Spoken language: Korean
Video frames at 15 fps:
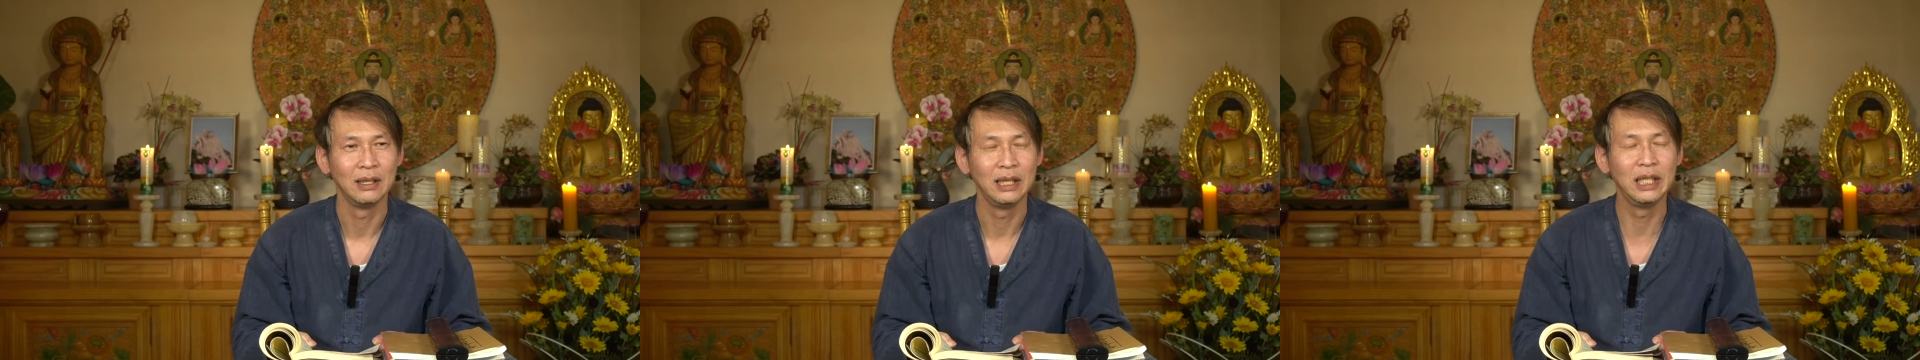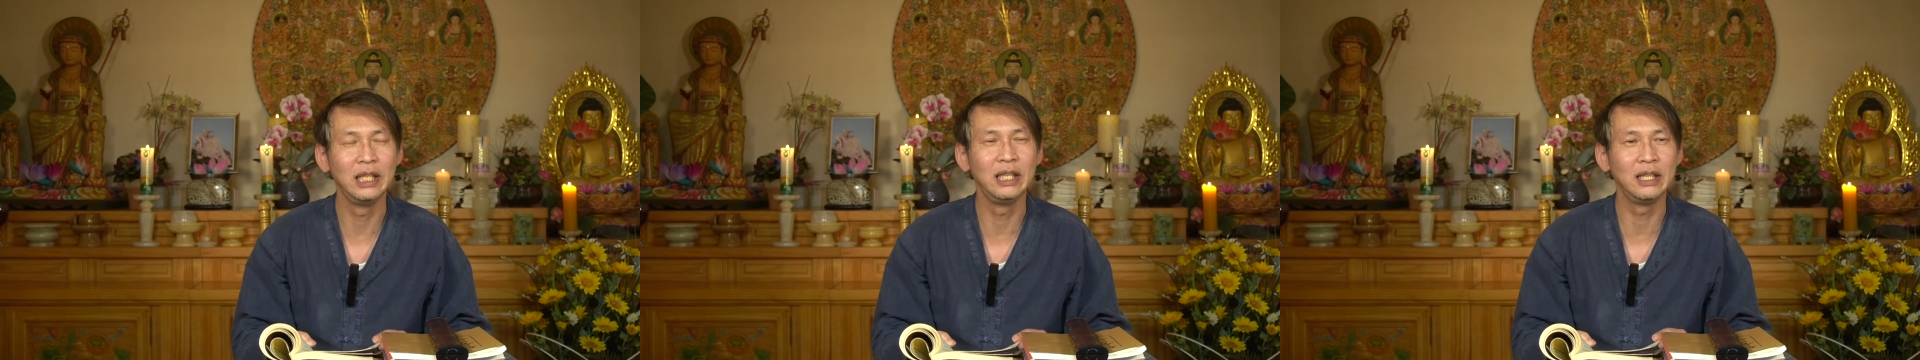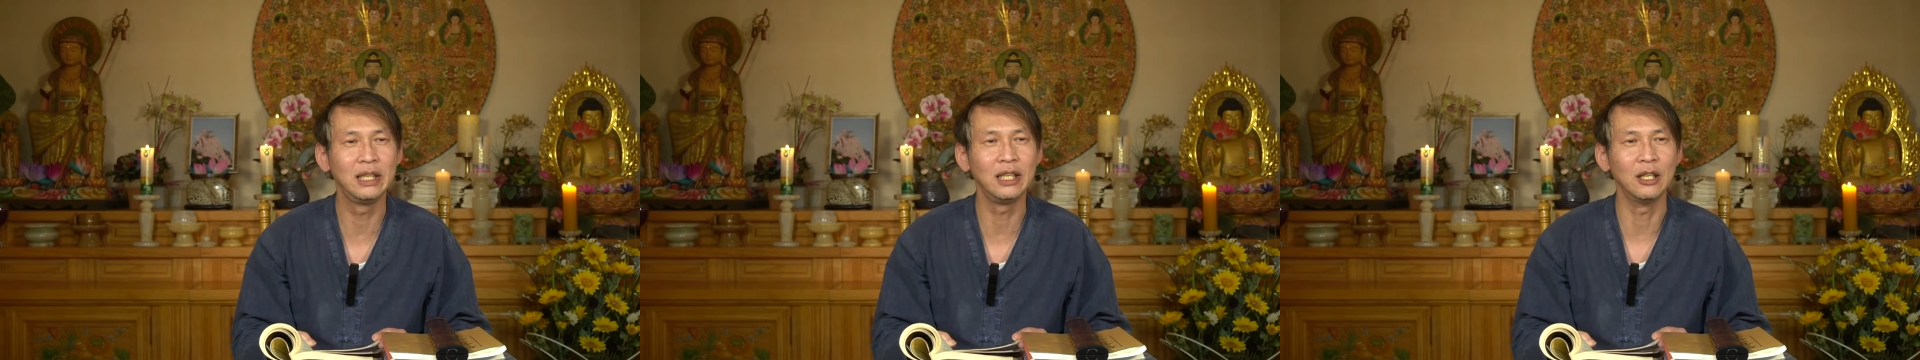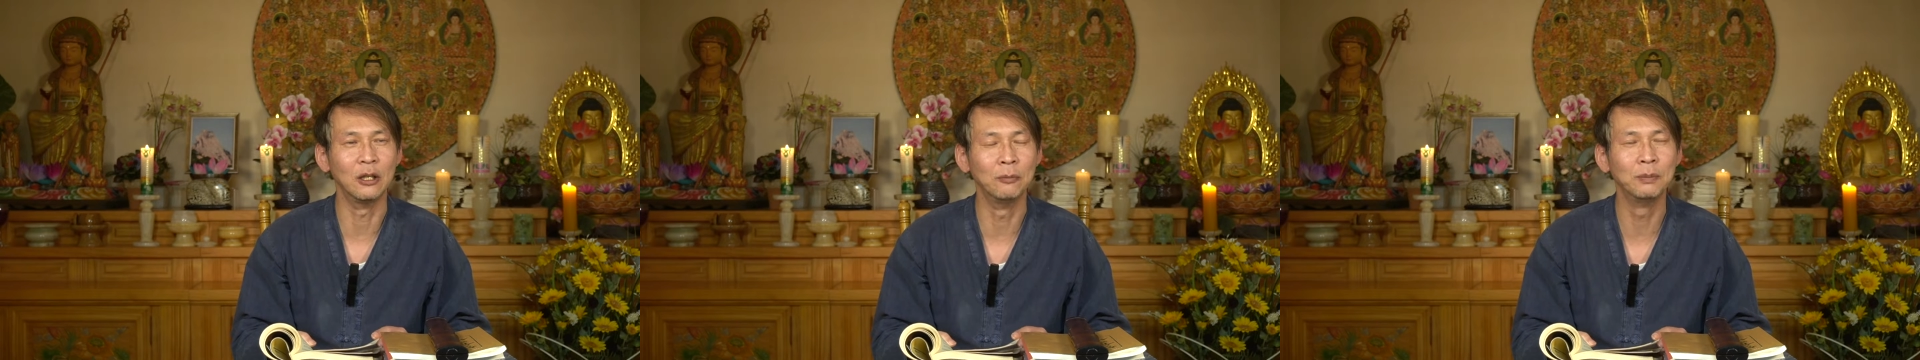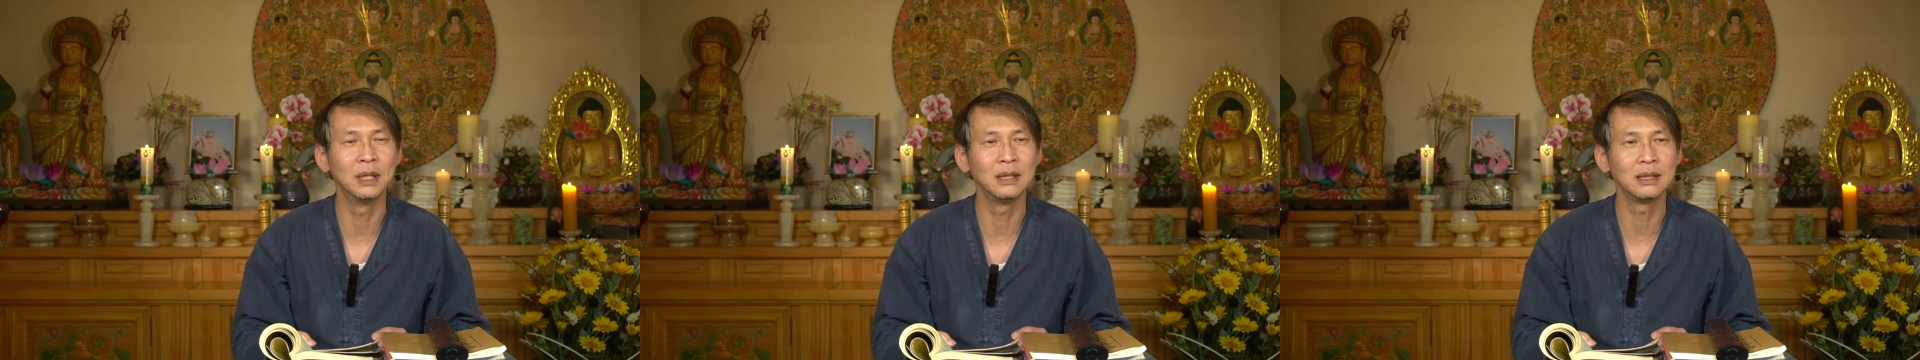이익이
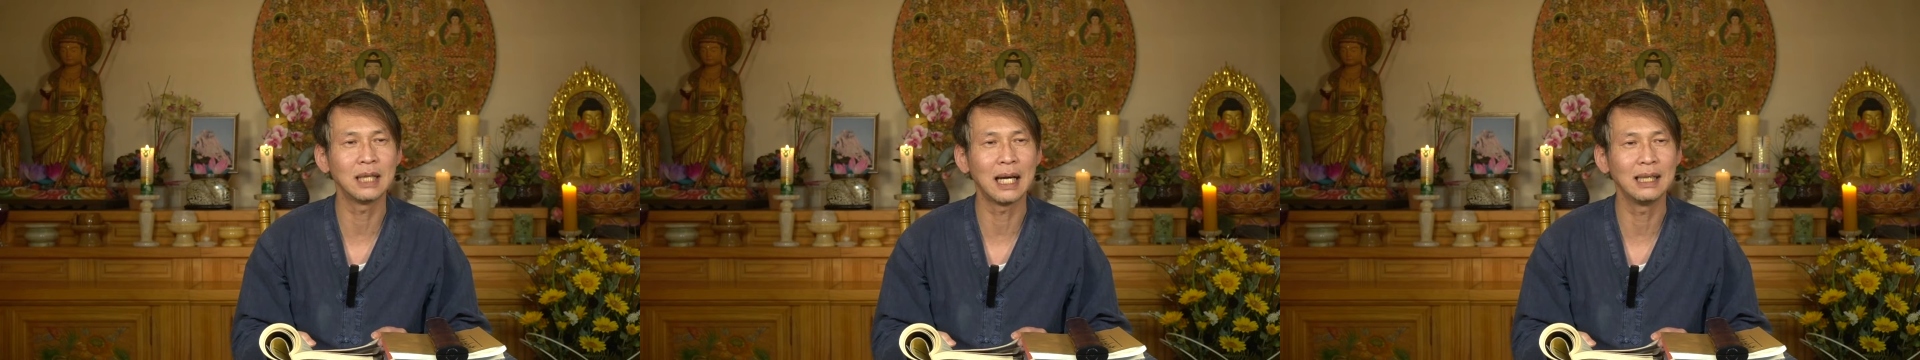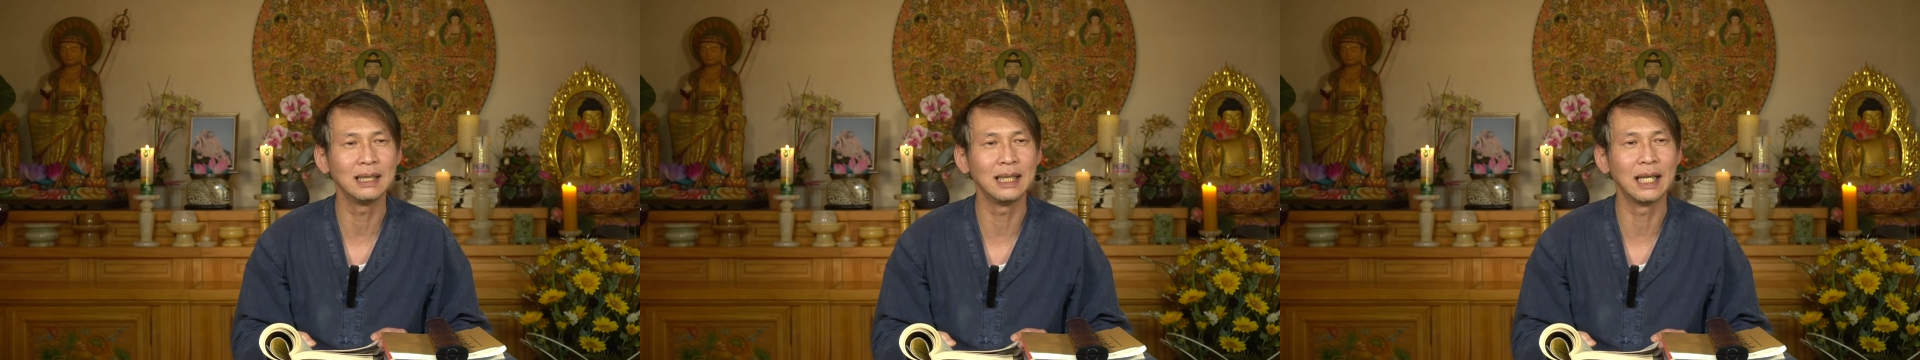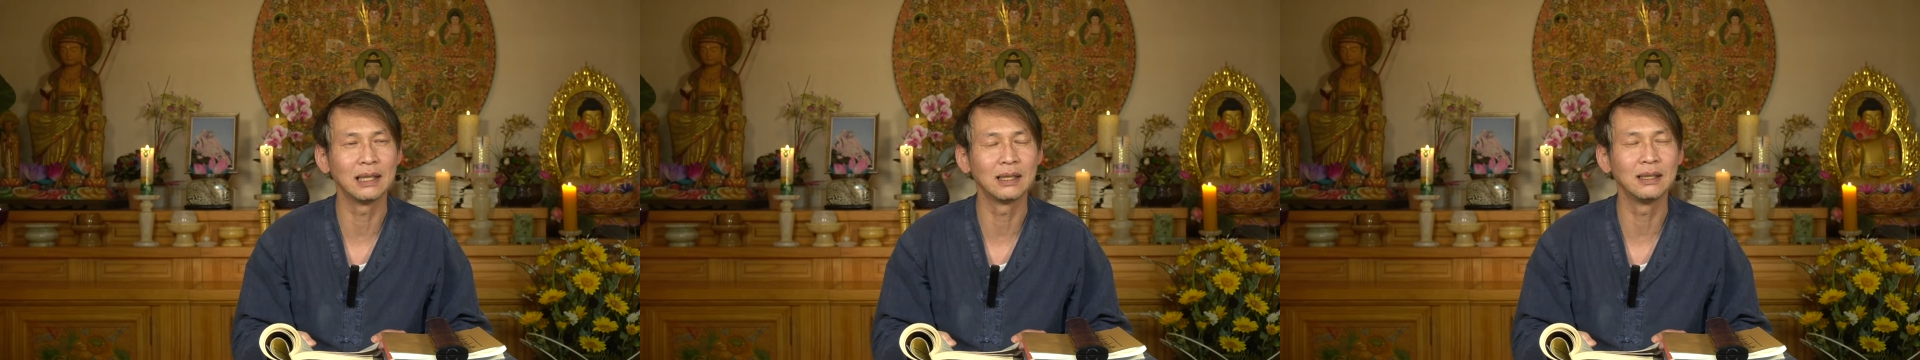없는 자리에